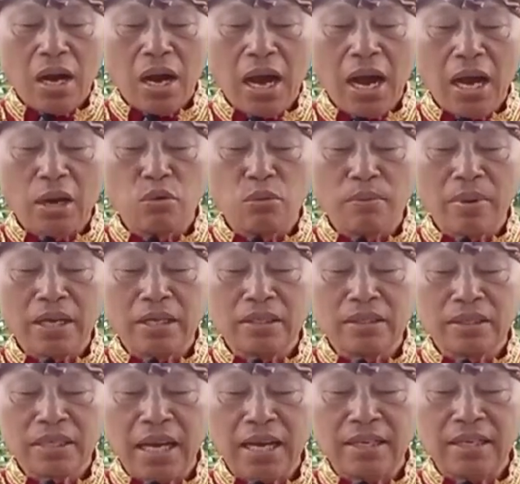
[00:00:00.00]
anu
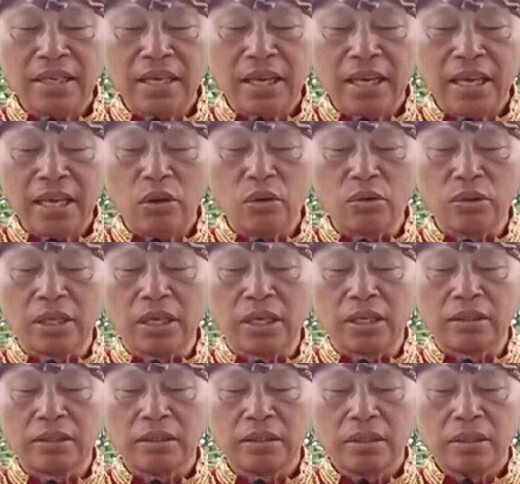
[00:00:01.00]
maincani eonya,
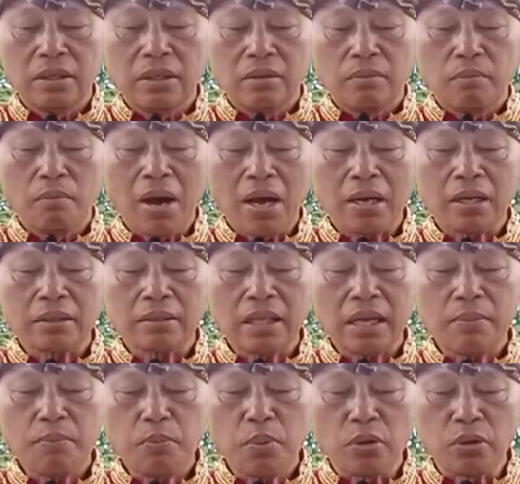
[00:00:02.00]
bara
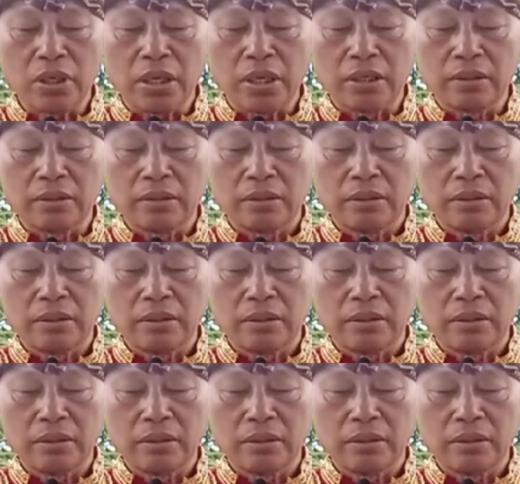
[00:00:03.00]
temponya,